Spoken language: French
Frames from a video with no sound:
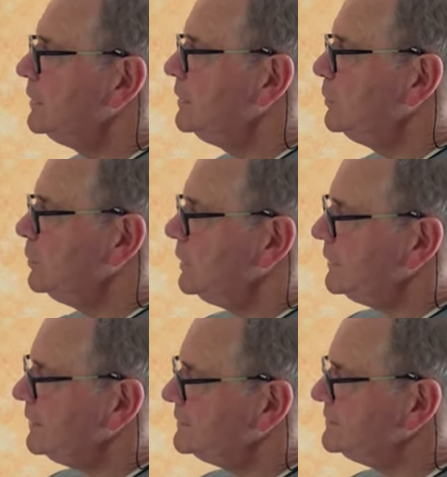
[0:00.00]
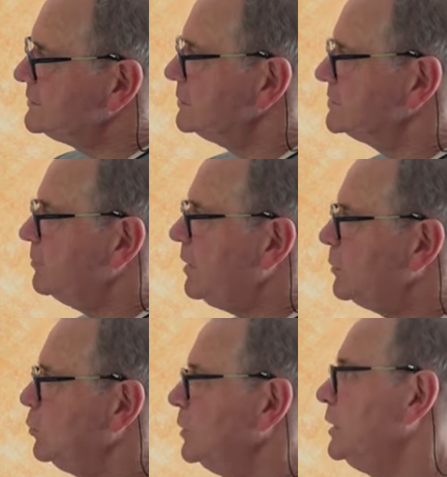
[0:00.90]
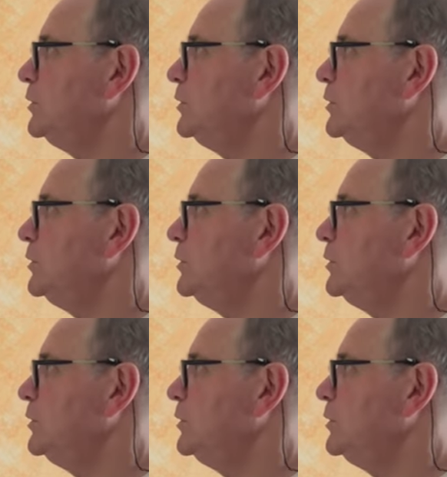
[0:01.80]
la, distance à parcourir,